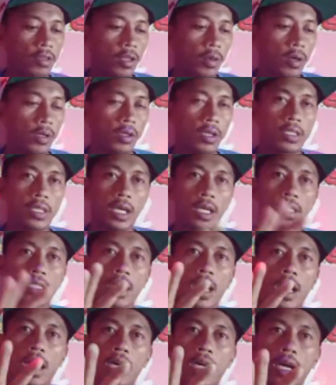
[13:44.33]
ano
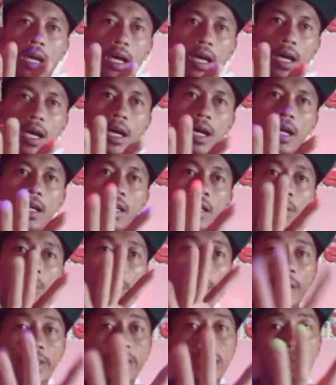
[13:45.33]
isa-isang uh,
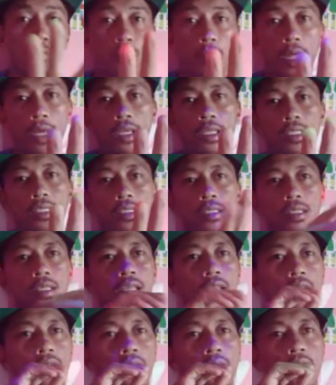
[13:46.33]
magic clicks
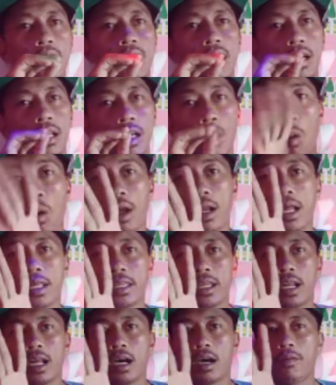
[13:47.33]
gawa
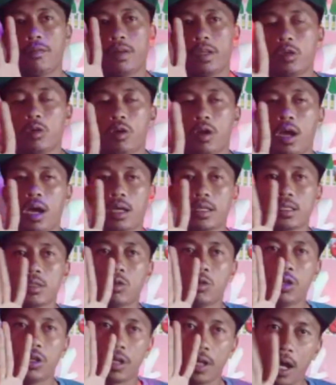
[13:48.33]
natin ng video
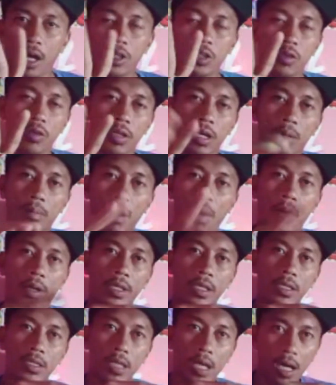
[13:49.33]
reaction, reaction yan bawat
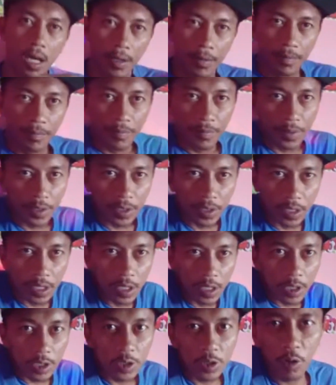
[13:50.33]
isa
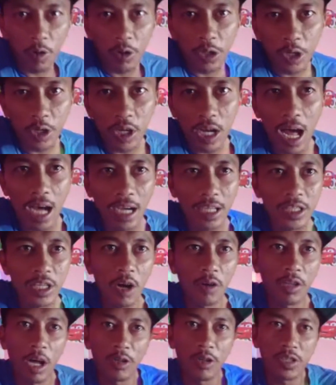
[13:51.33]
so yun lang
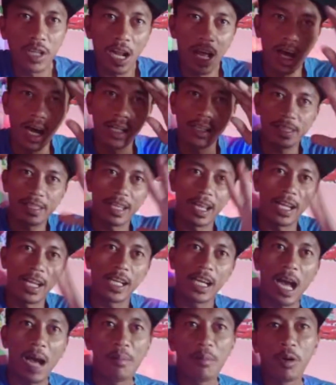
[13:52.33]
shout out sa lahat naning
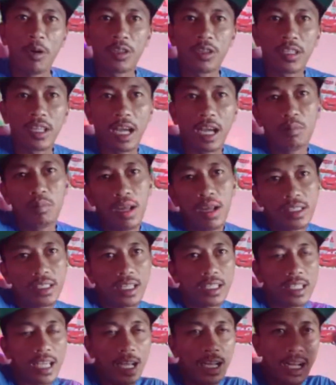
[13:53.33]
kamot God bless
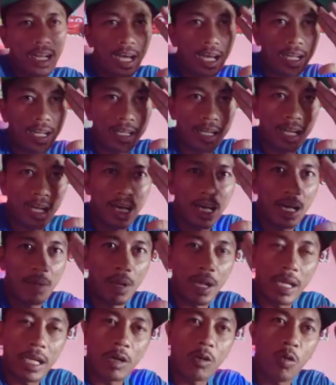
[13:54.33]
at sana na
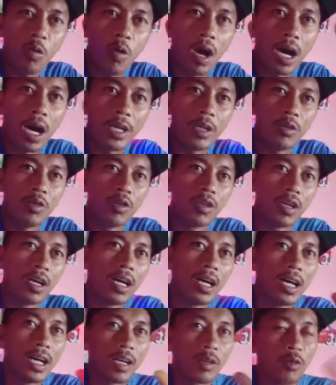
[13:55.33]
may nakuha kayong
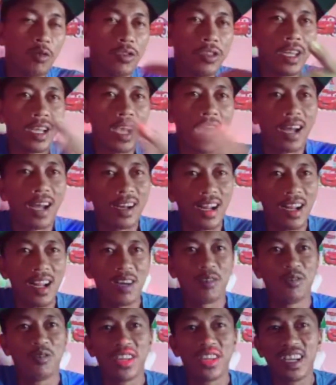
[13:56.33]
uh, kunting aral
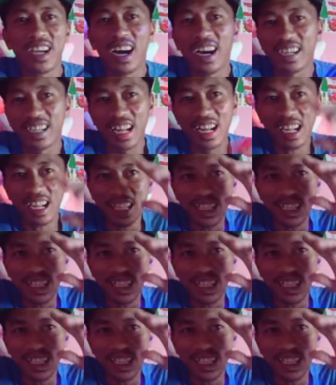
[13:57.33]
kunting aral